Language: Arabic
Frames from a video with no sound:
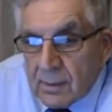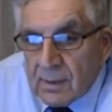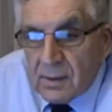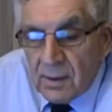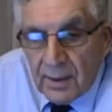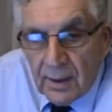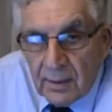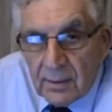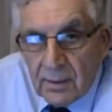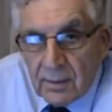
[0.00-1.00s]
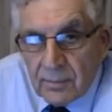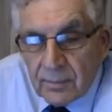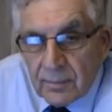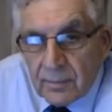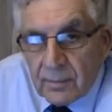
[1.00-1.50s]
ستريليتي
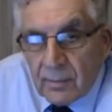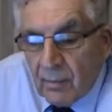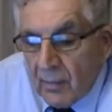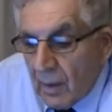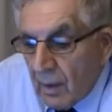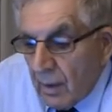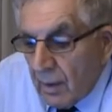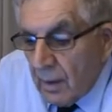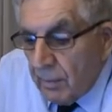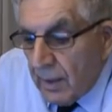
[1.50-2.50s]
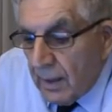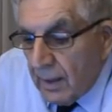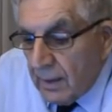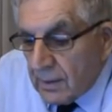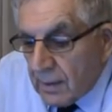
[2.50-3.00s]

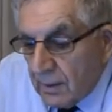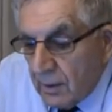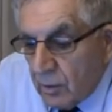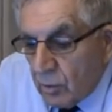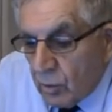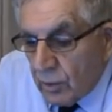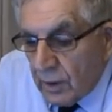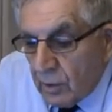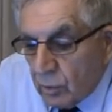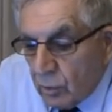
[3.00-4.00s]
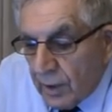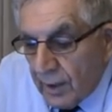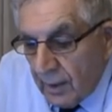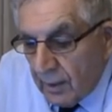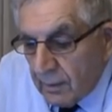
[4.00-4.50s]
يبقى اذا الكرونيك
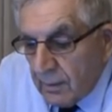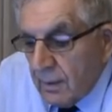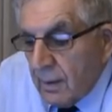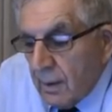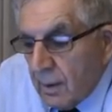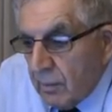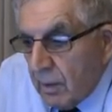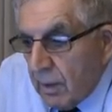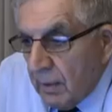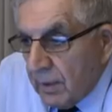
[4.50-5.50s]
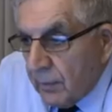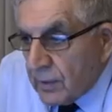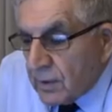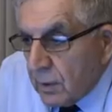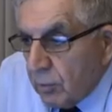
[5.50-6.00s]
جونوريا بيبقى
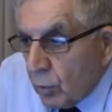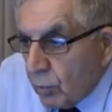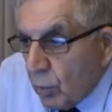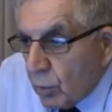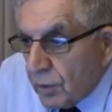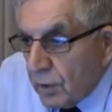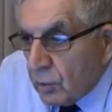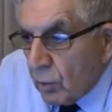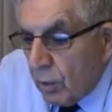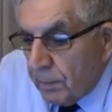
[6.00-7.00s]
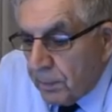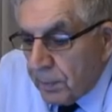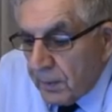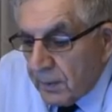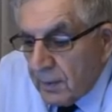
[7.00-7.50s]
مانيفستد مورنينج دروب
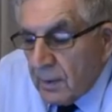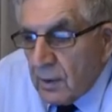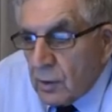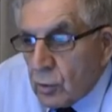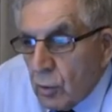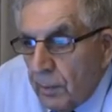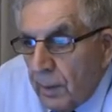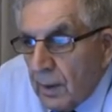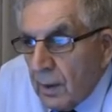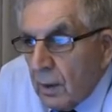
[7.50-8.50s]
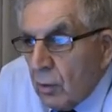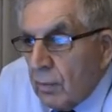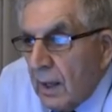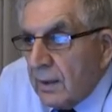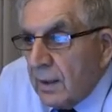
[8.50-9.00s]
الصبح
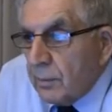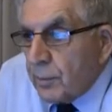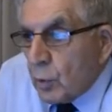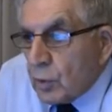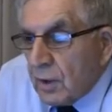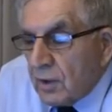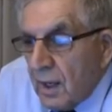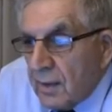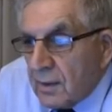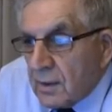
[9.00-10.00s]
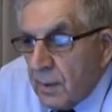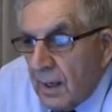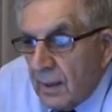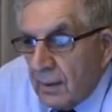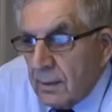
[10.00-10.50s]
وبعدين بروستاتايتس
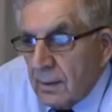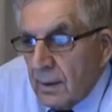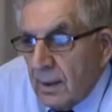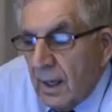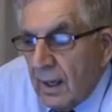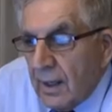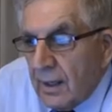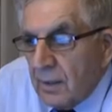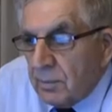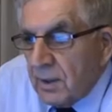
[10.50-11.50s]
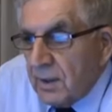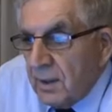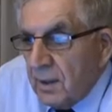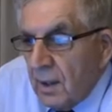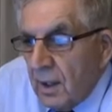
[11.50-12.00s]
بقى العيان
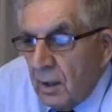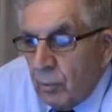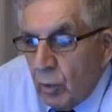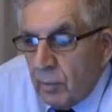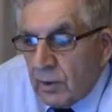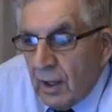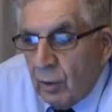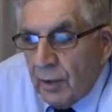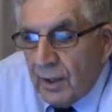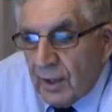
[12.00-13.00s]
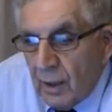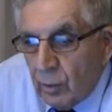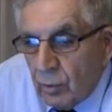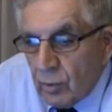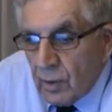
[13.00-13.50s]
يبتدي البول بتاعه
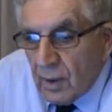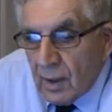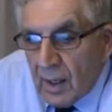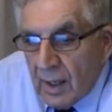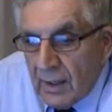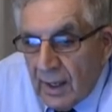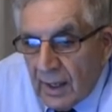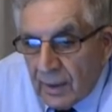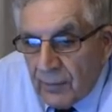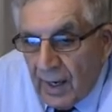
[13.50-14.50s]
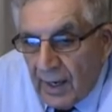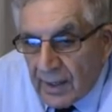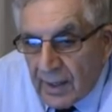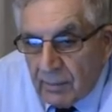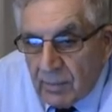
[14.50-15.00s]
يحرقه اي حاجه فيها
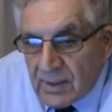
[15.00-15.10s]
حرقان